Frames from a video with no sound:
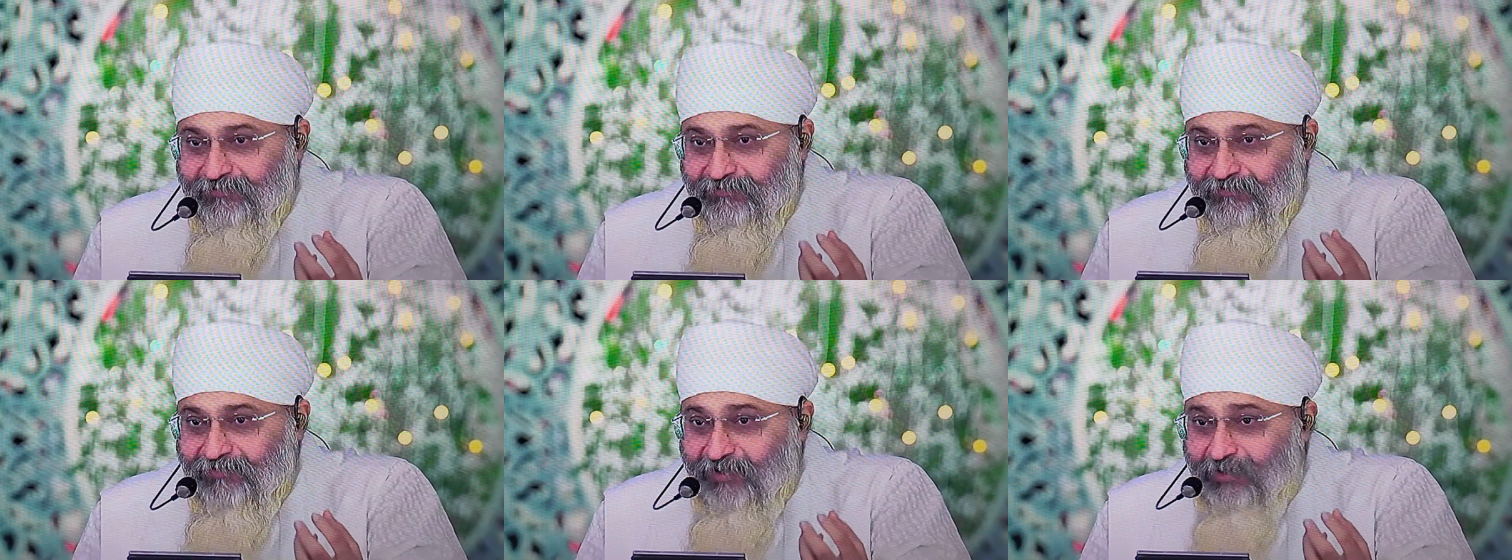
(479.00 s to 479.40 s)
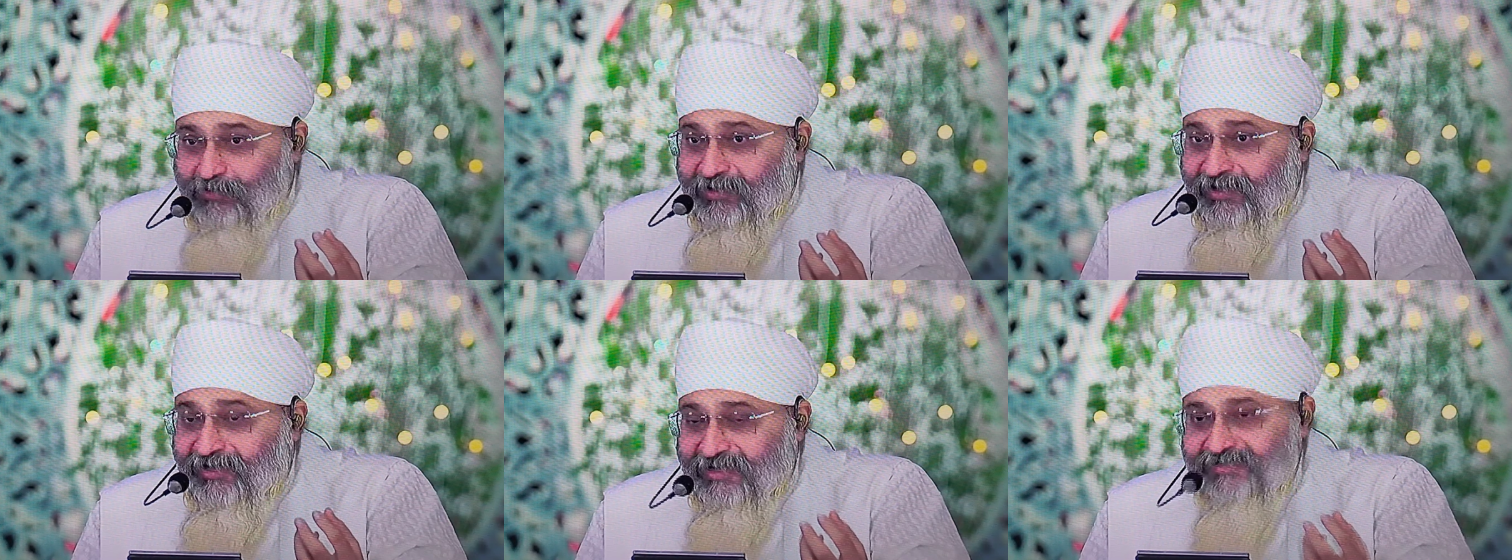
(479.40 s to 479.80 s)
फलों
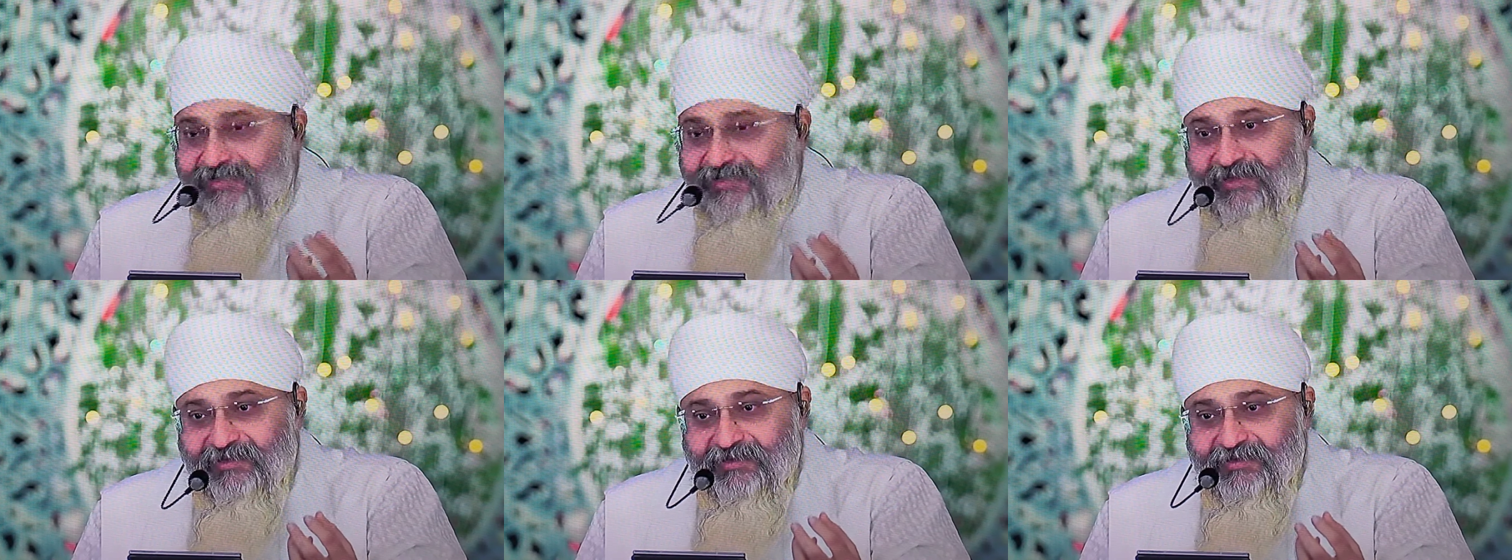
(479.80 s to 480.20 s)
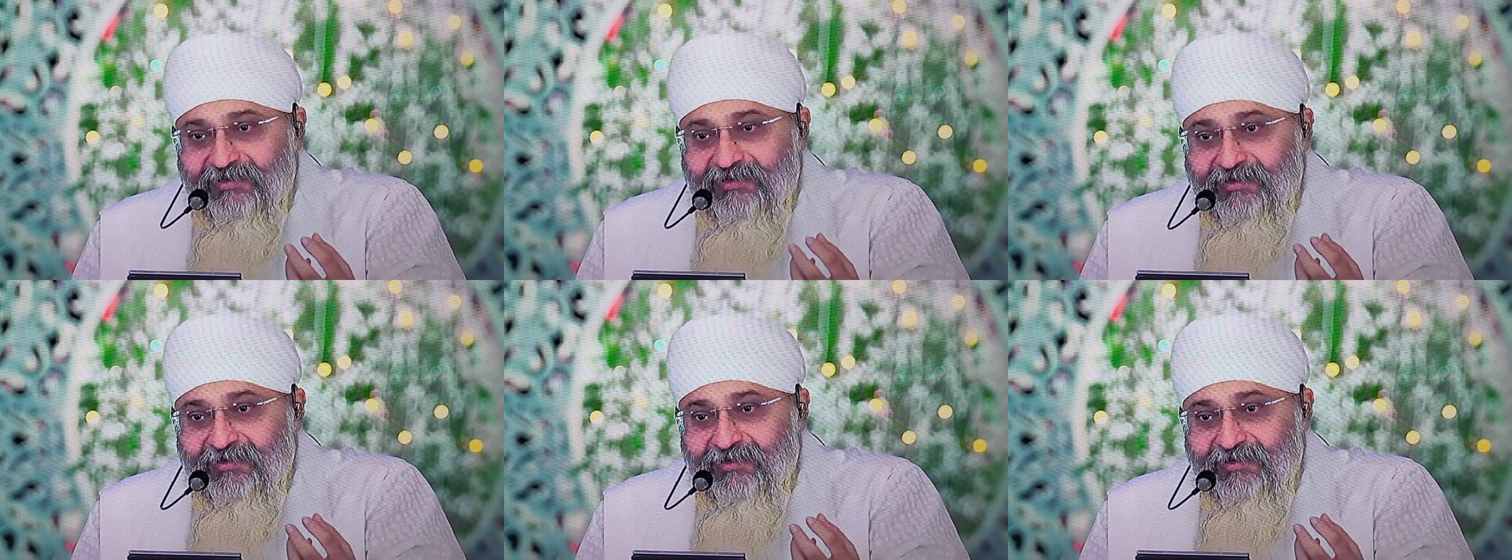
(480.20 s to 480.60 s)
के रस हैं
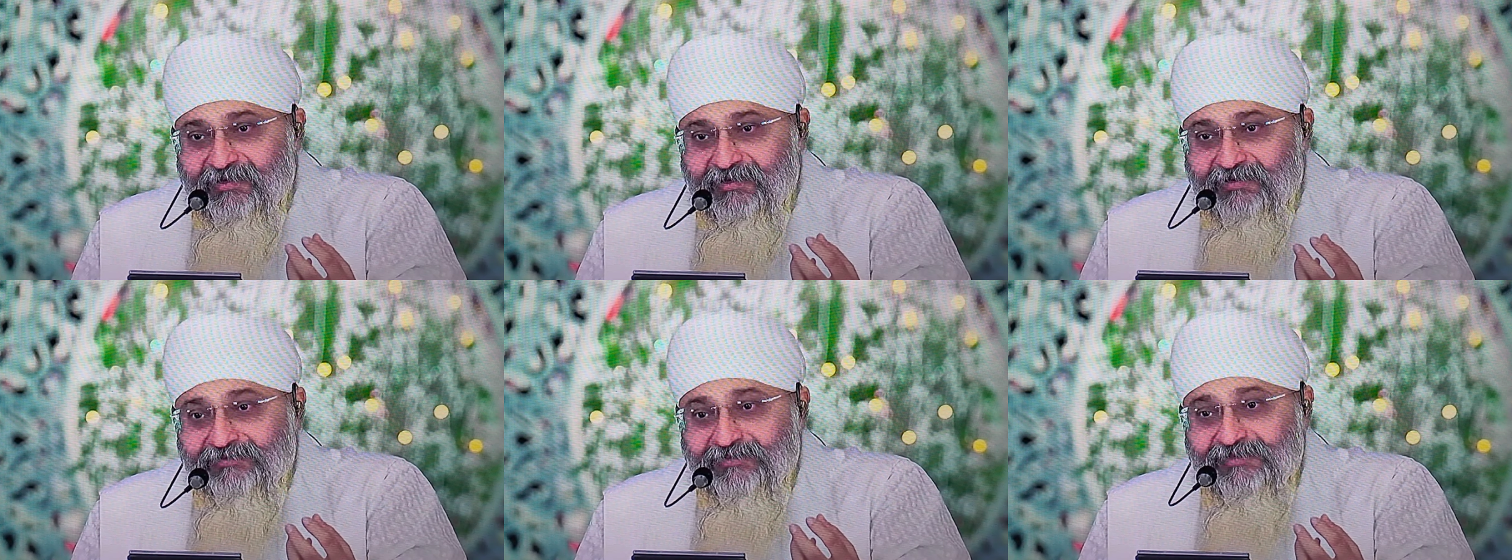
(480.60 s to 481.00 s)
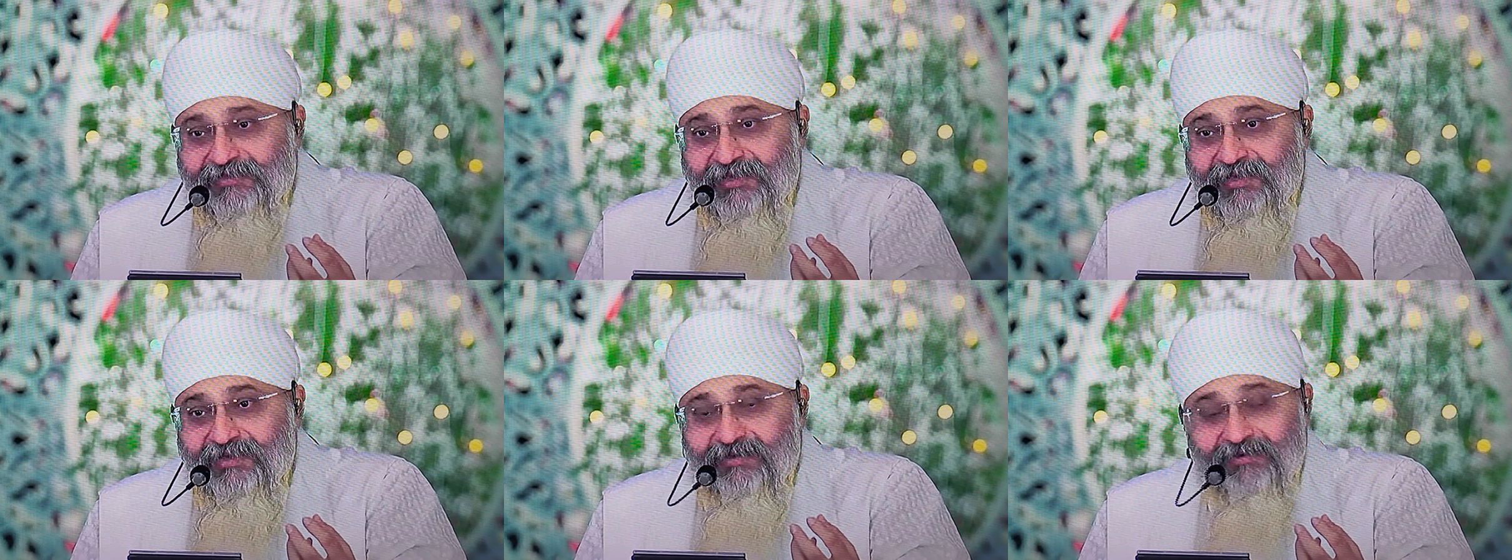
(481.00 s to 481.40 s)

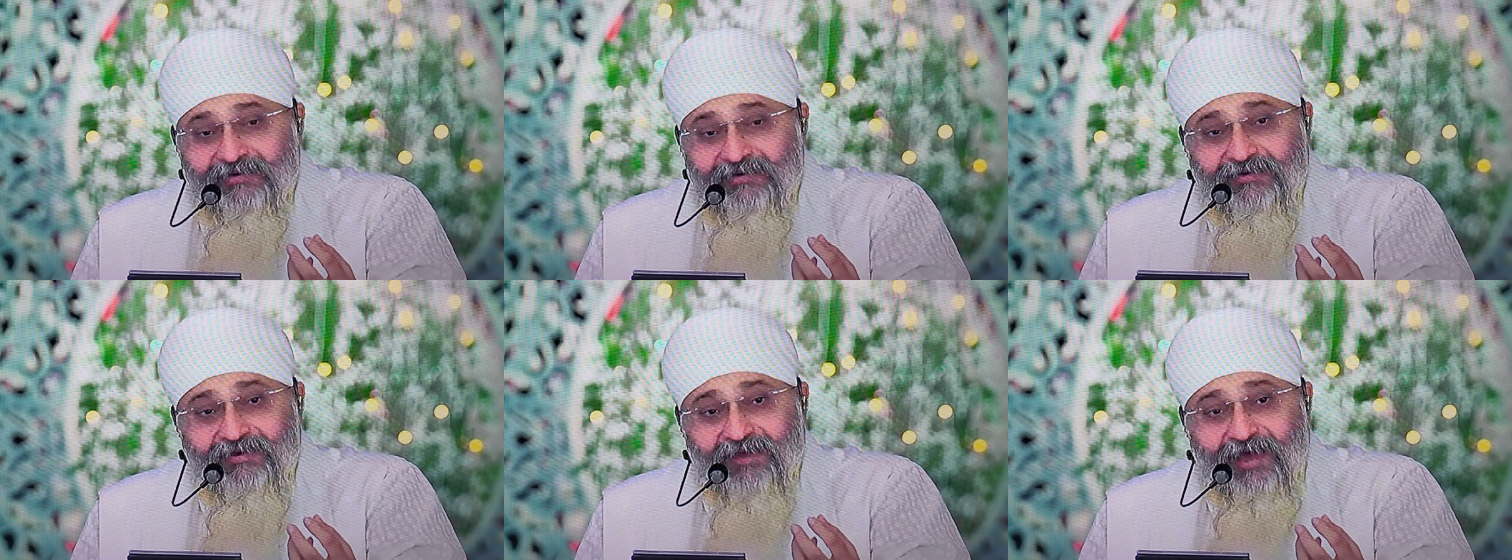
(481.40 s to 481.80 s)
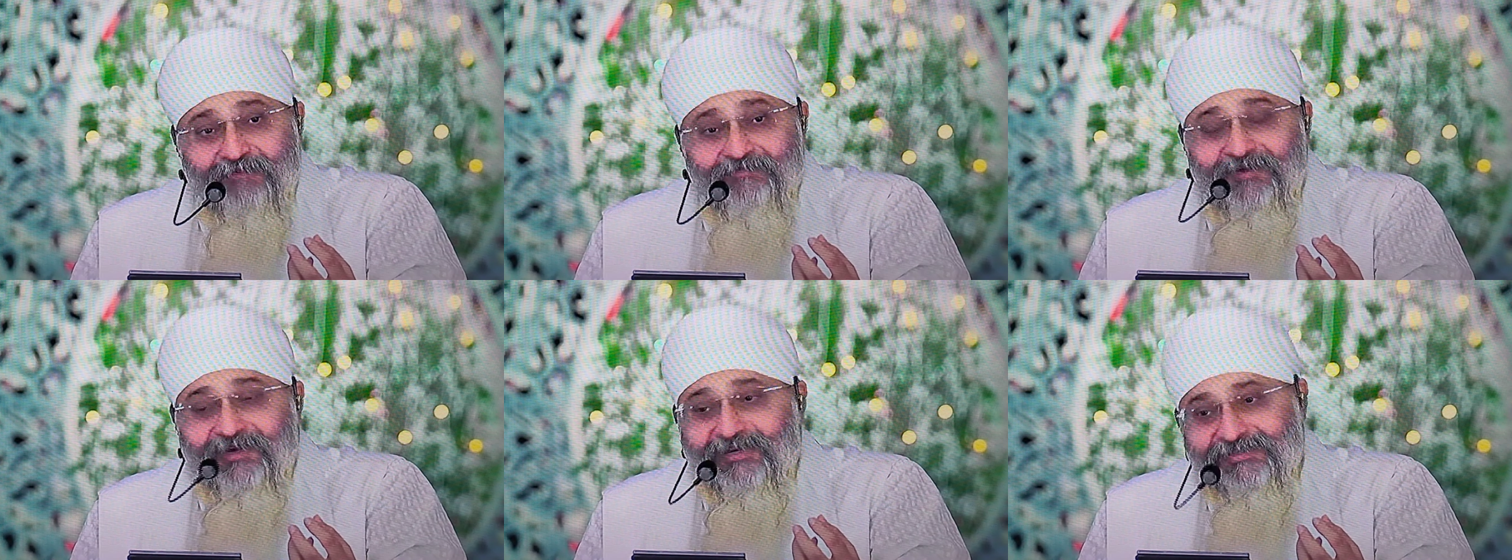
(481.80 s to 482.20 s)
जिसे
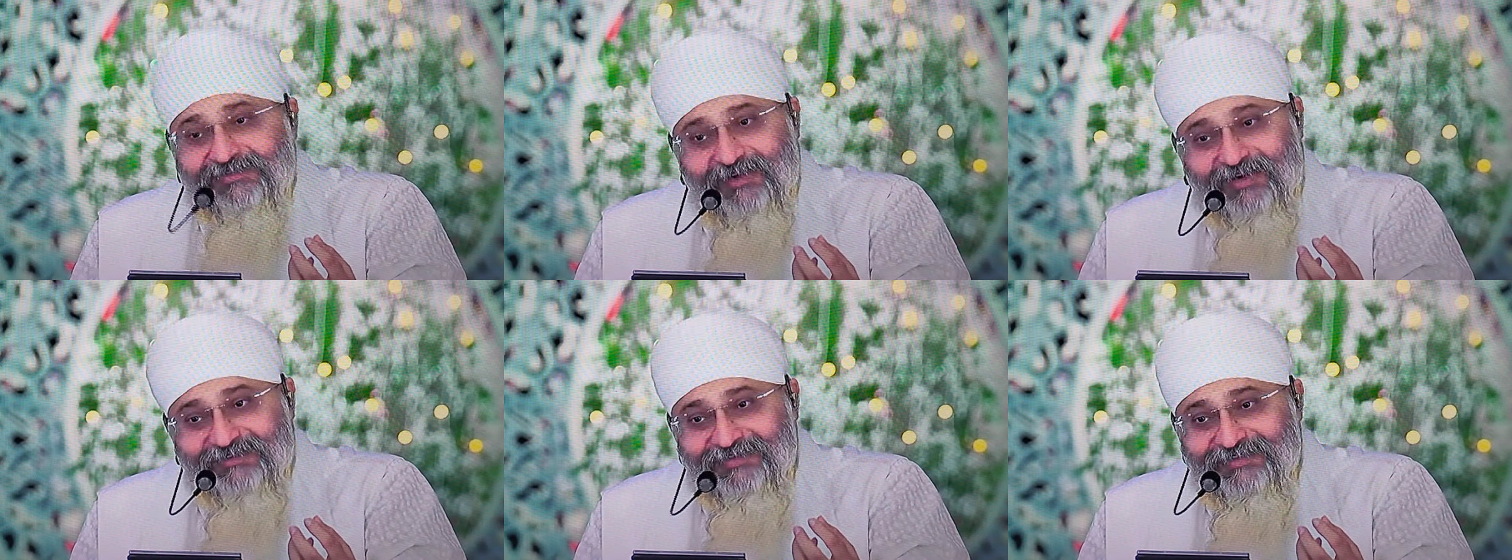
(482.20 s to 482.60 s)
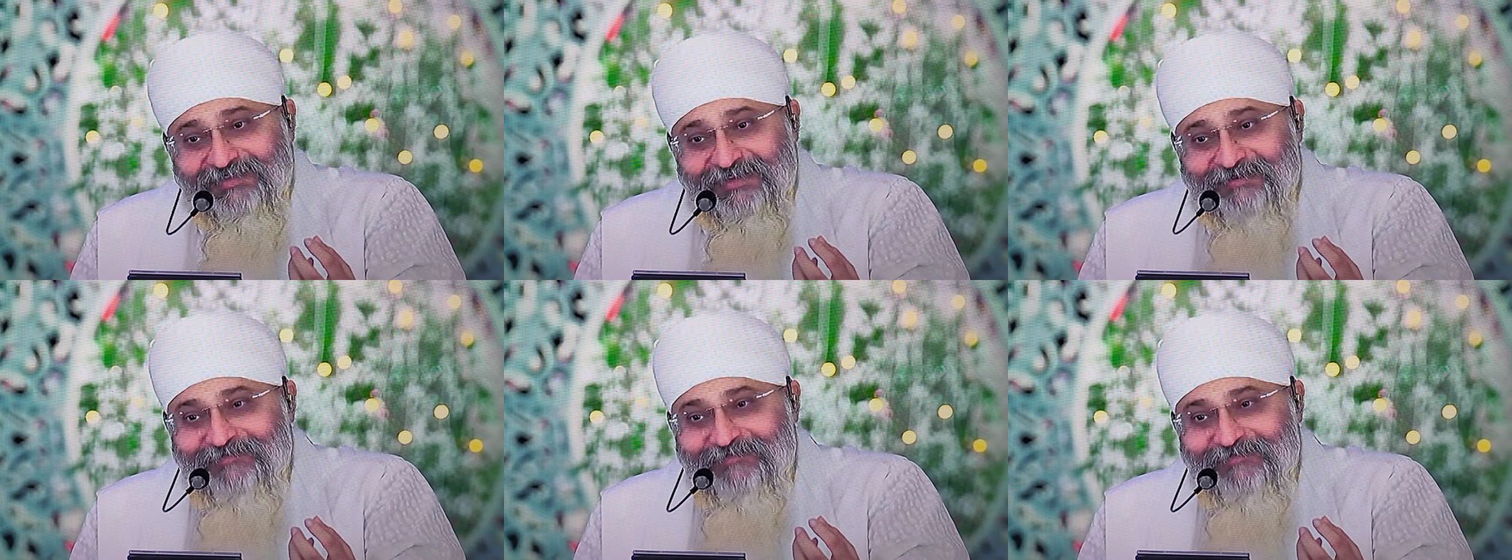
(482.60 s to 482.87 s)
नाम का रस कहा जाता है